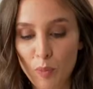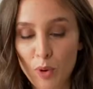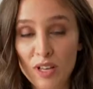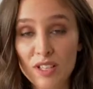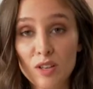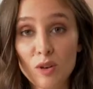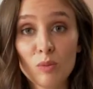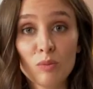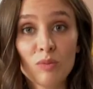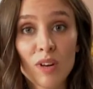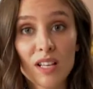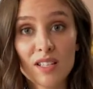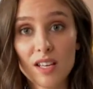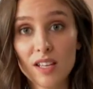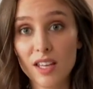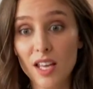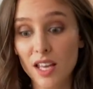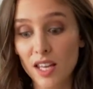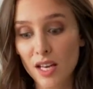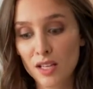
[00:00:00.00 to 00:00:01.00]
Puede ser un
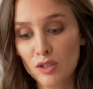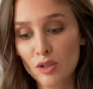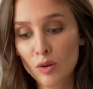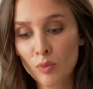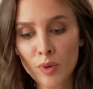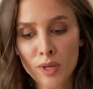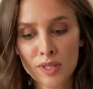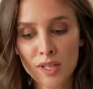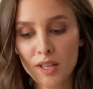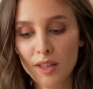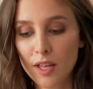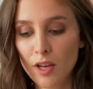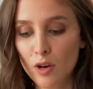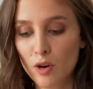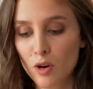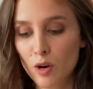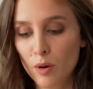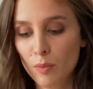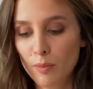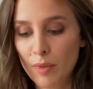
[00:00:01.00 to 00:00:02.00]
aceite de girasol, un aceite de
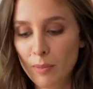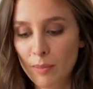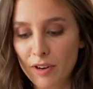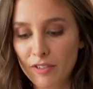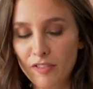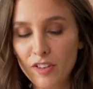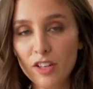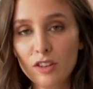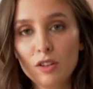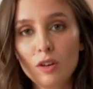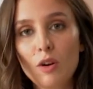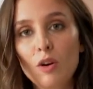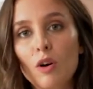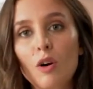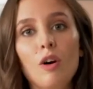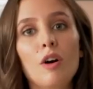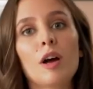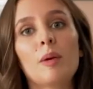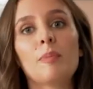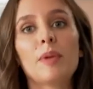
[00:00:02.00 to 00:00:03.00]
coco, va perfecto,
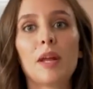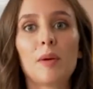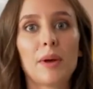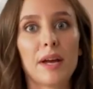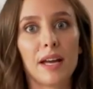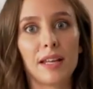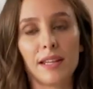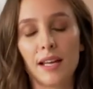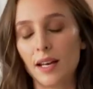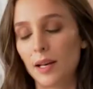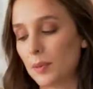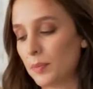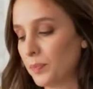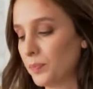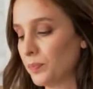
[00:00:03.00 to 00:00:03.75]
o spray vegetal.